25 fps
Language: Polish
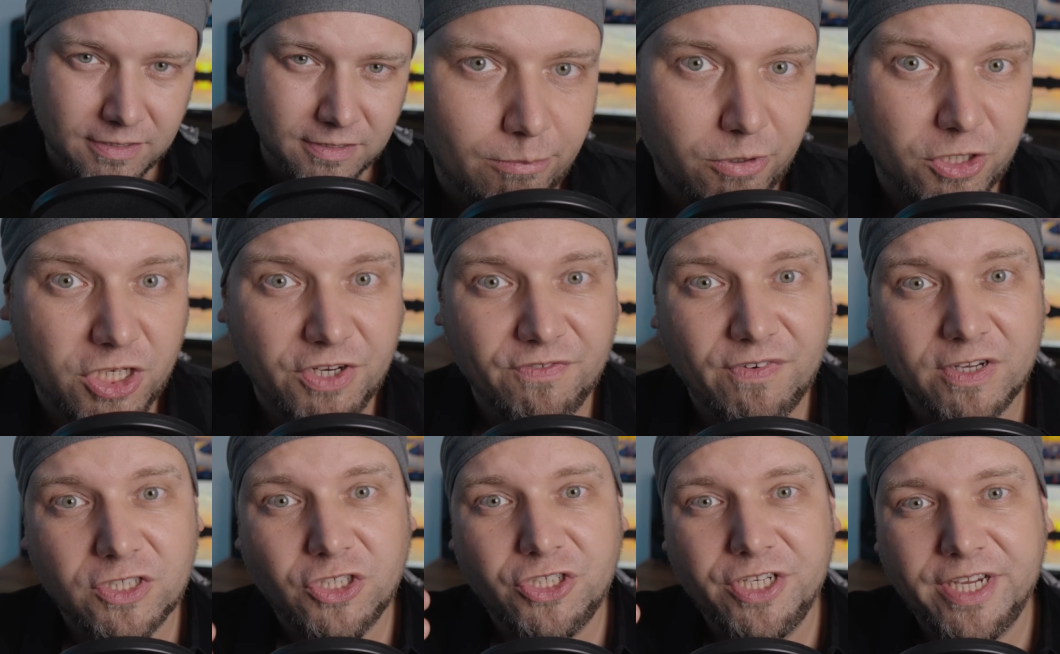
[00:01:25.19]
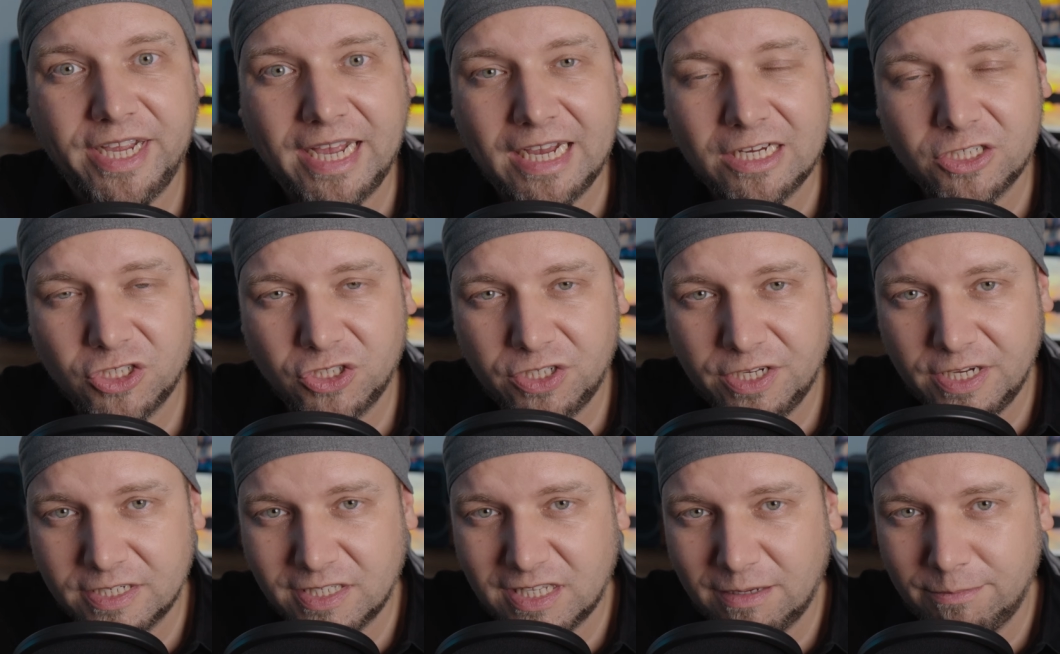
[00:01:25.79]
Ponieważ nie
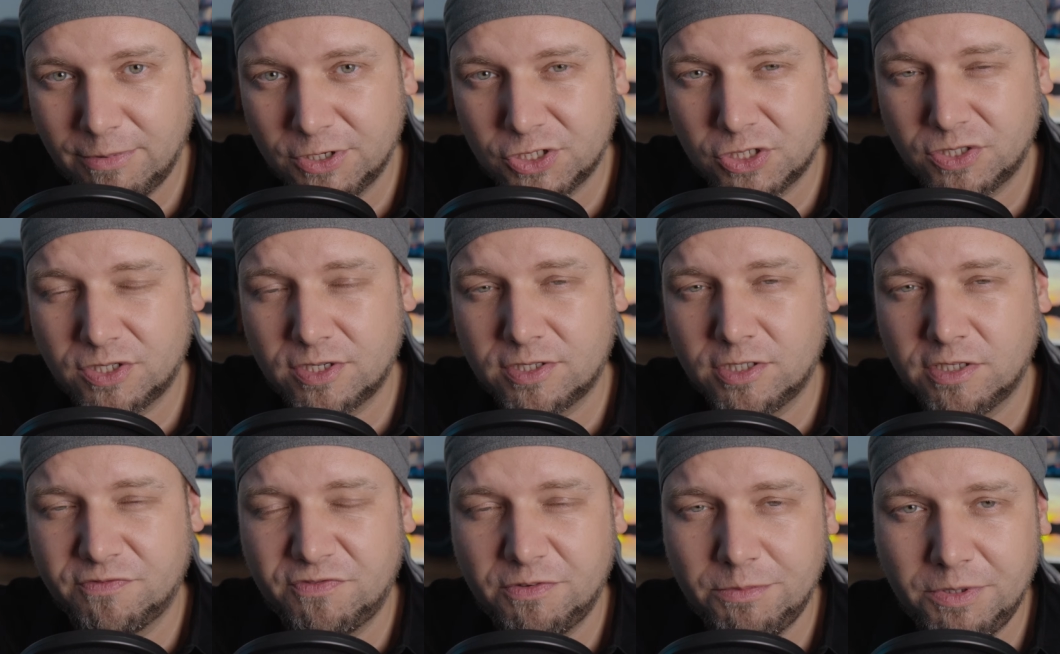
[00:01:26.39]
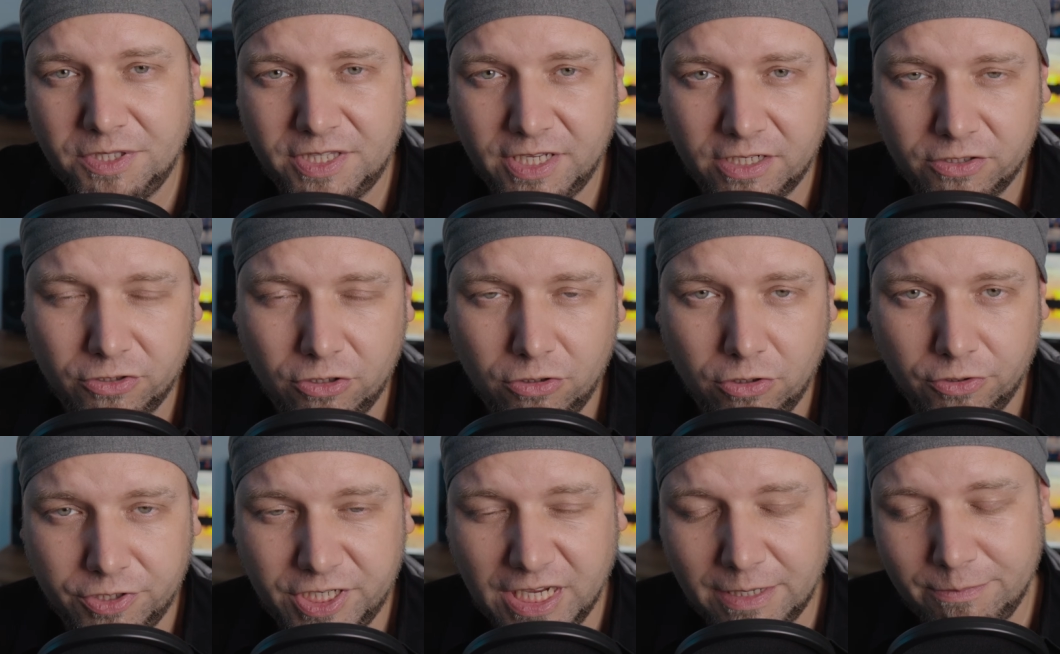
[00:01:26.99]
każdy jest na bieżąco z nowymi
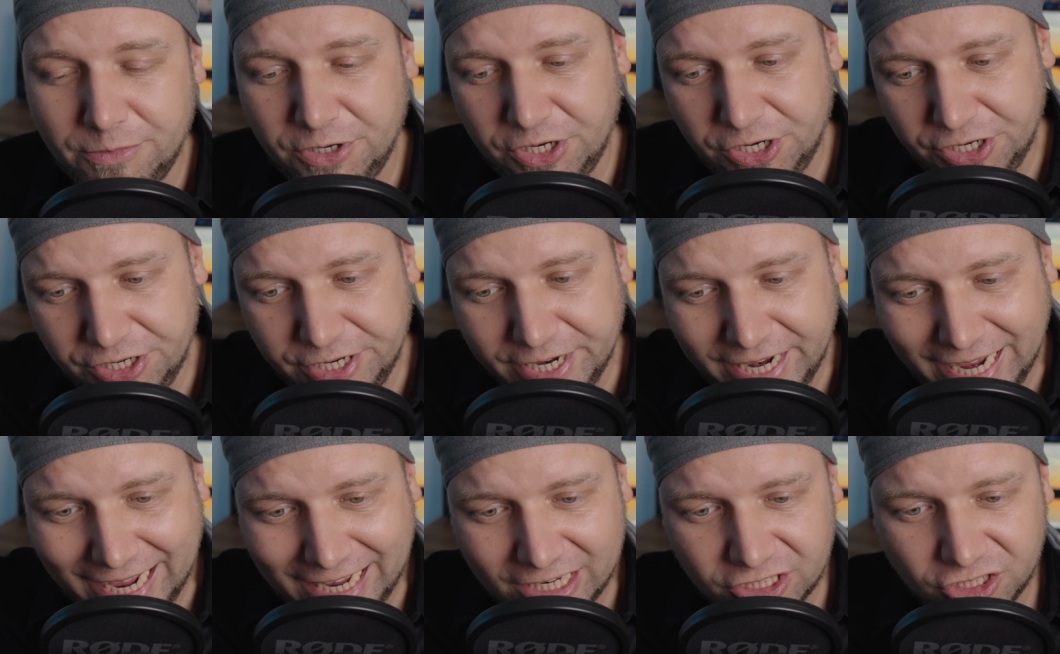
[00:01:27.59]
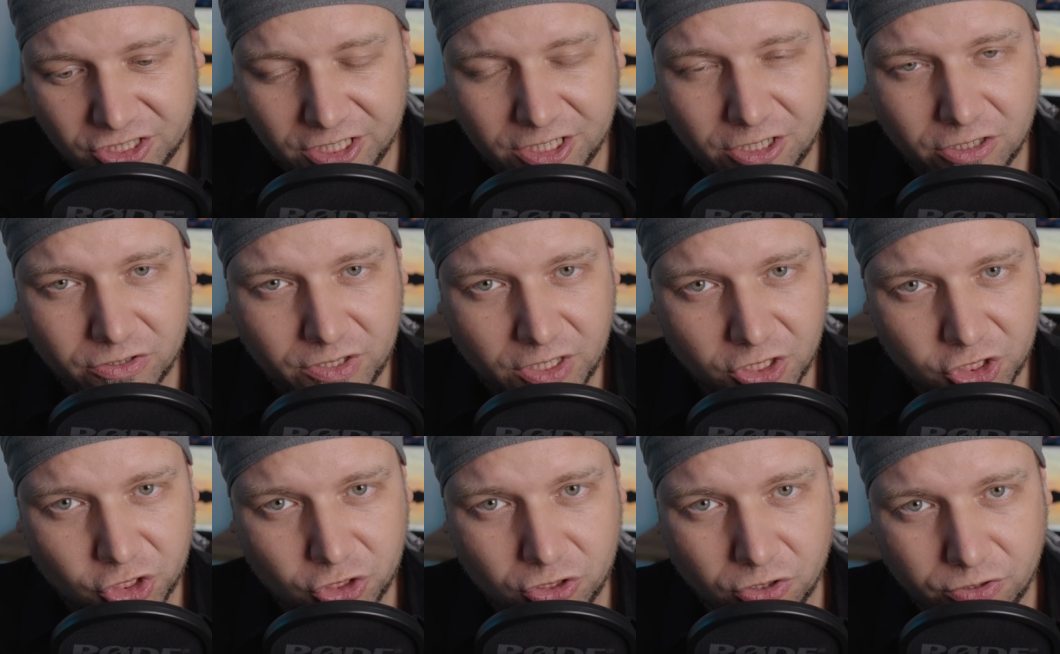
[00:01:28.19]
technologiami i nie każdego
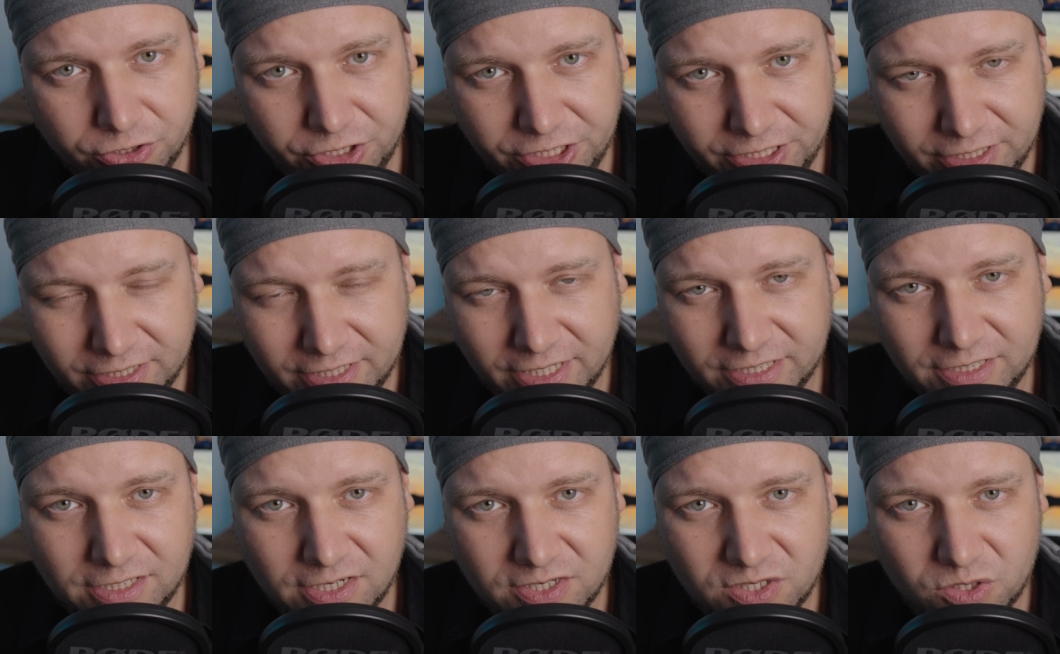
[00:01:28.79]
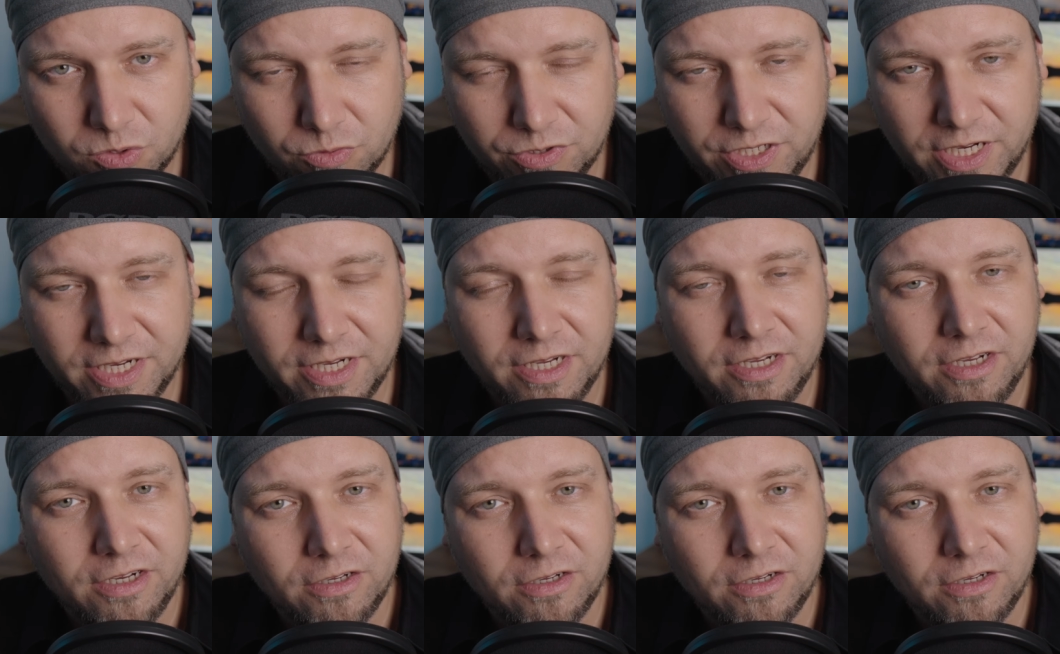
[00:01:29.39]
też to interesuje,